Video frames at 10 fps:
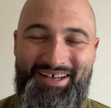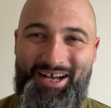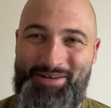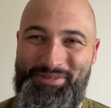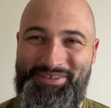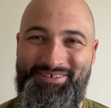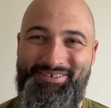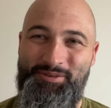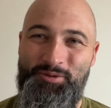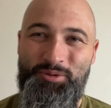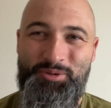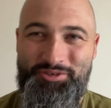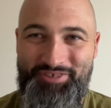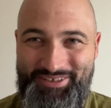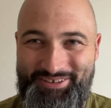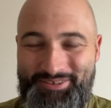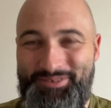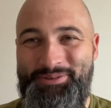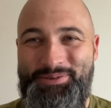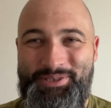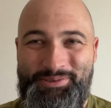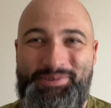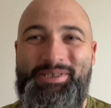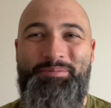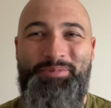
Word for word: Amen. Duchu Święty, Duchu Jezusa,